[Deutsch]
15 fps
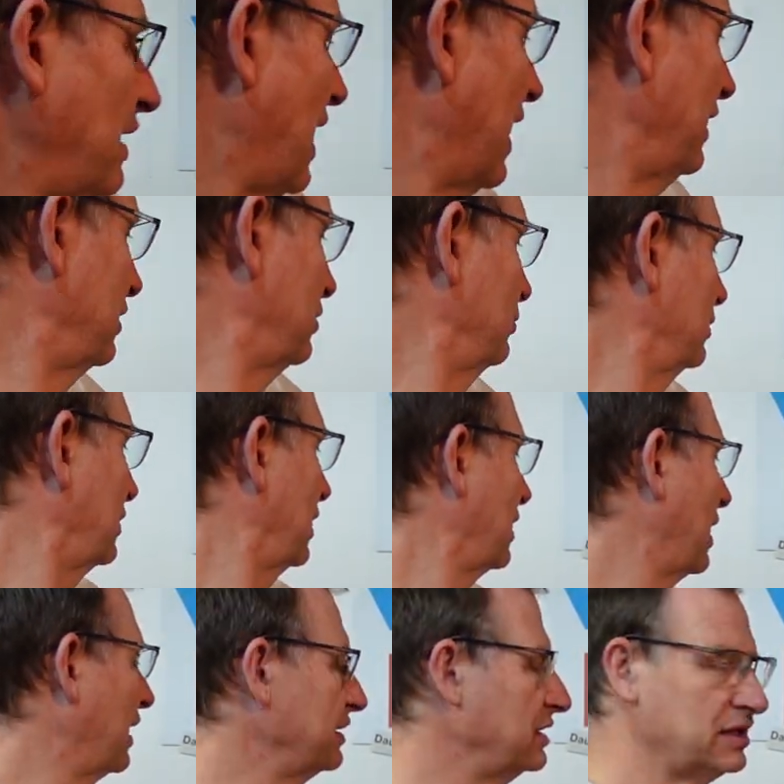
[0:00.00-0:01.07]
Leitung. Da
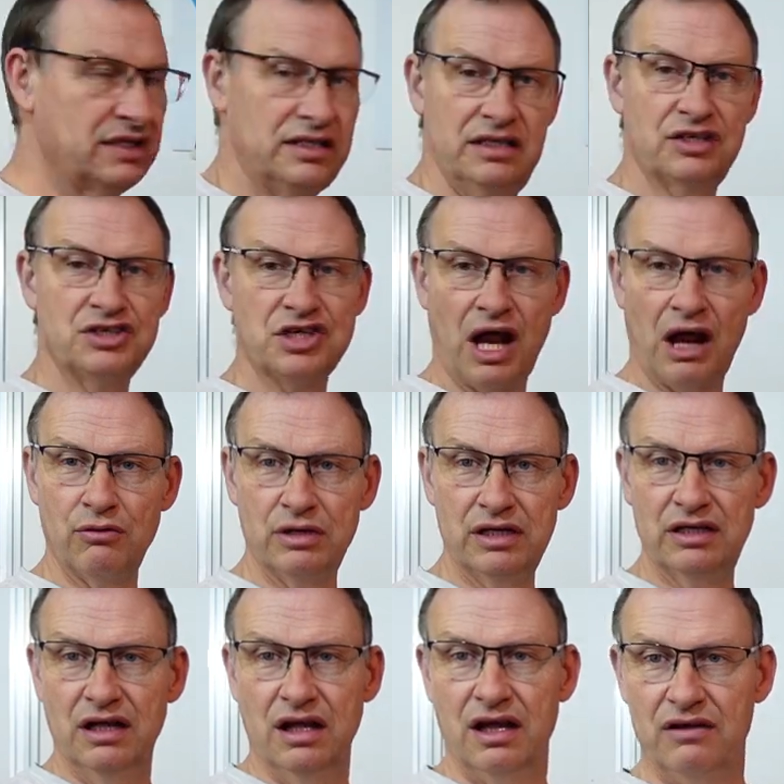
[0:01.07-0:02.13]
kann ich hier
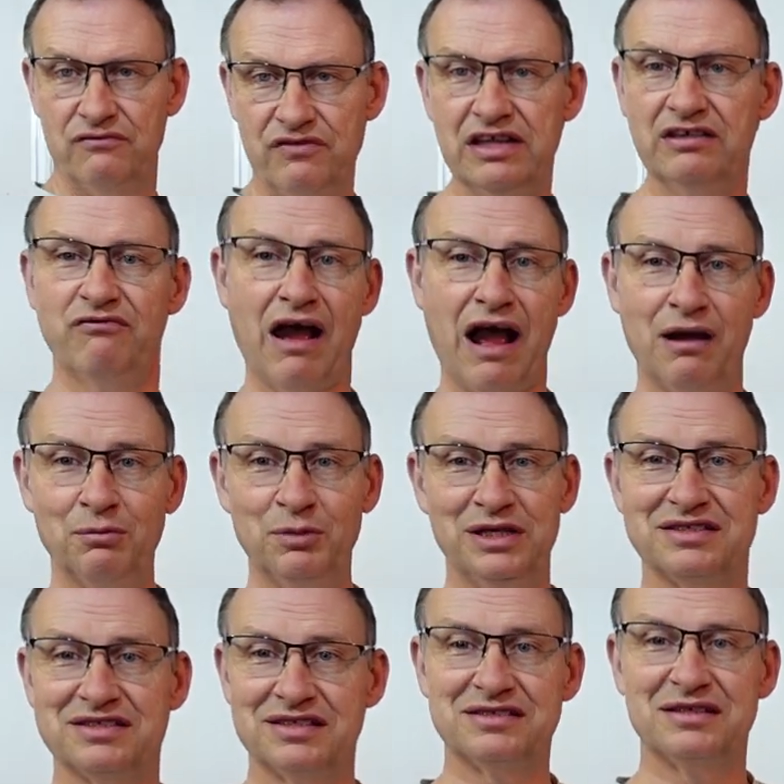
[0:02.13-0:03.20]
schauen, wie warm
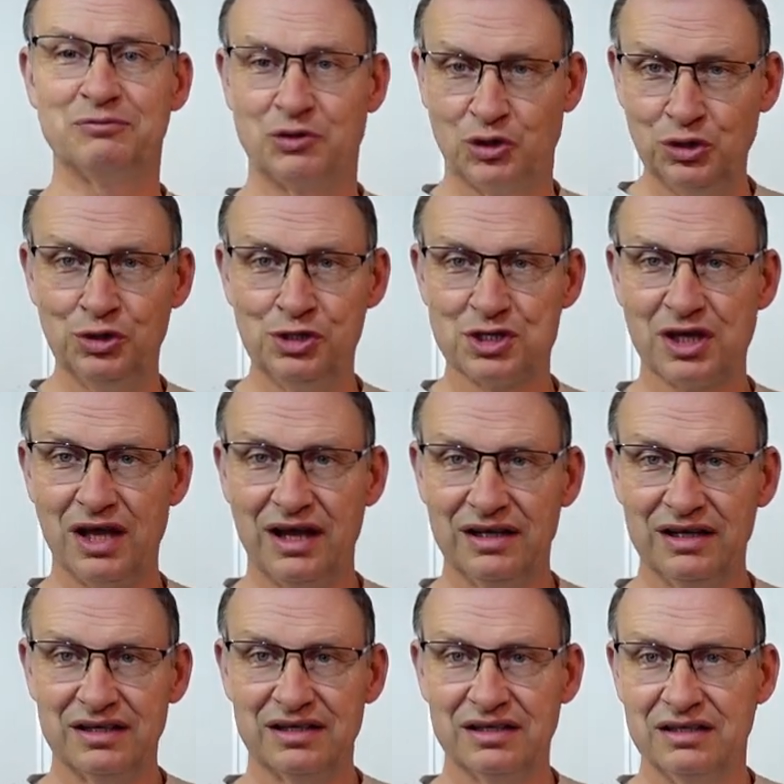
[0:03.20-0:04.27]
ist es im
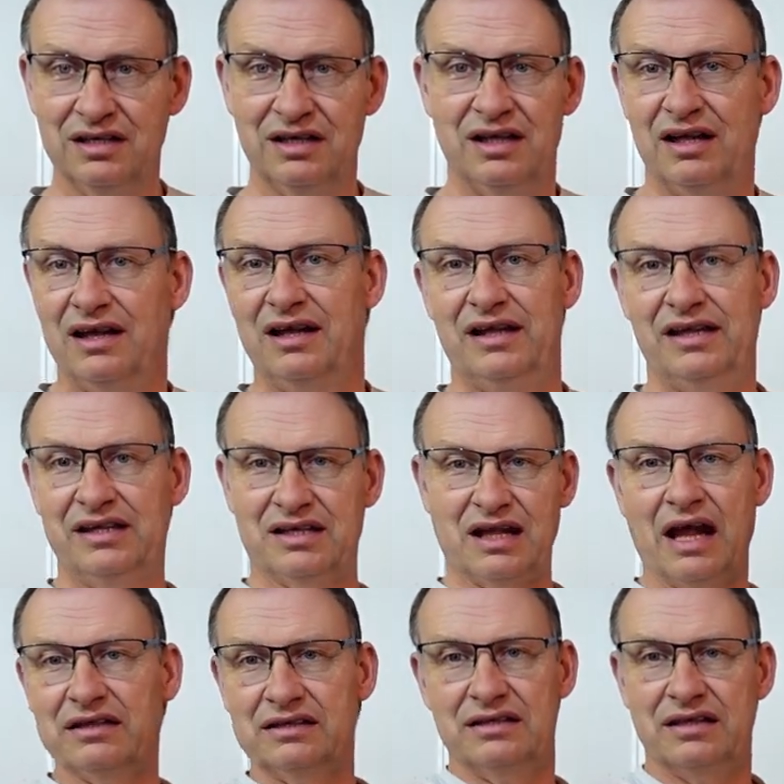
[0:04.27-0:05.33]
Kühlschrank. Ich
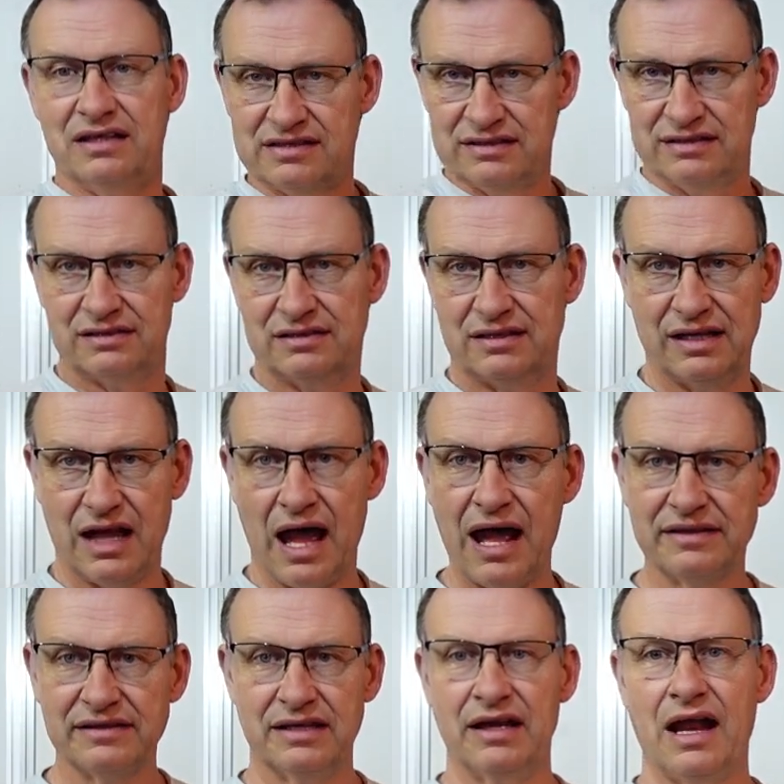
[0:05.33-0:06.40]
kann das
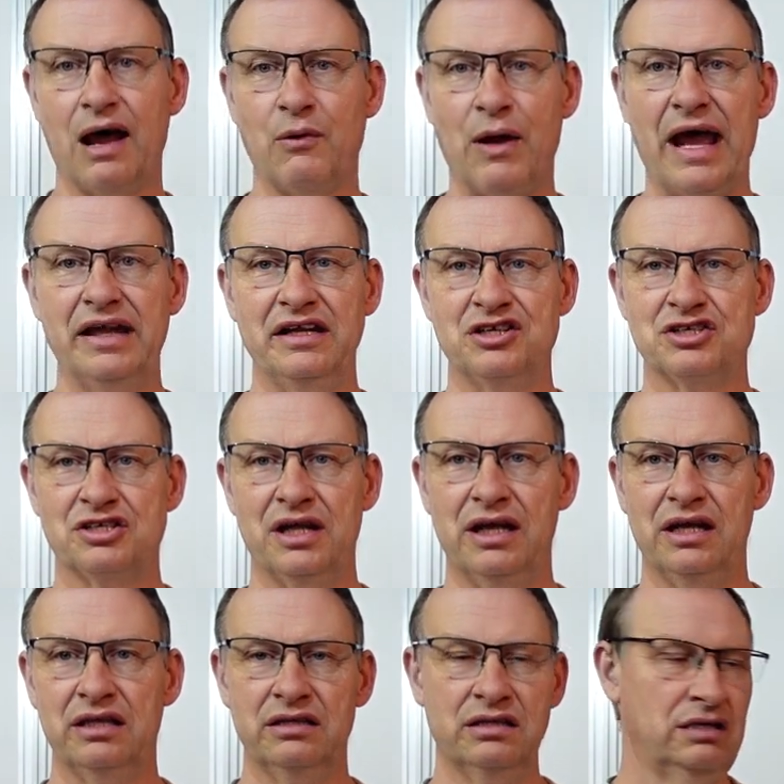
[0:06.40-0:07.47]
Grad genau
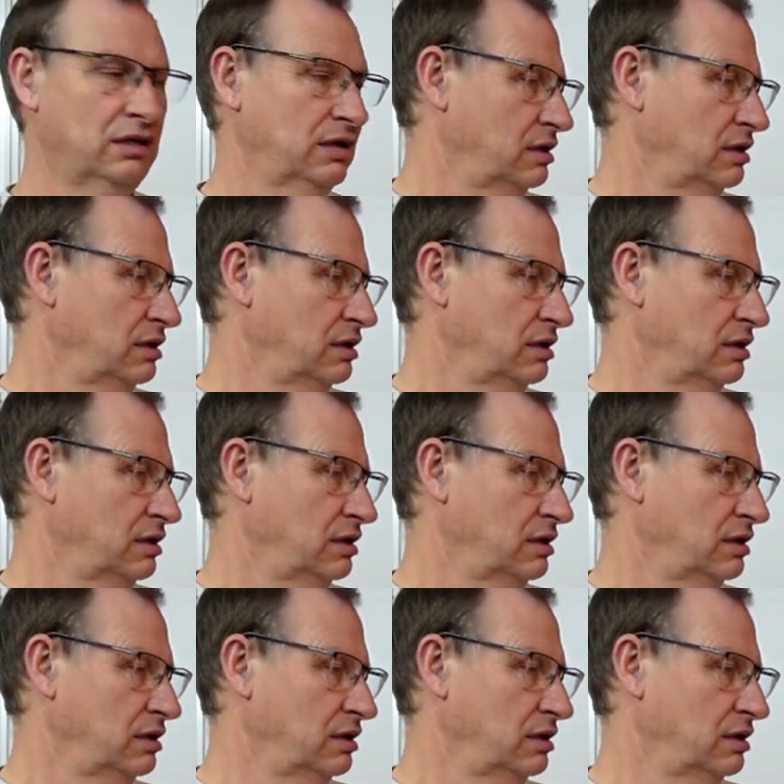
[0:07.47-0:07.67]
einstellen.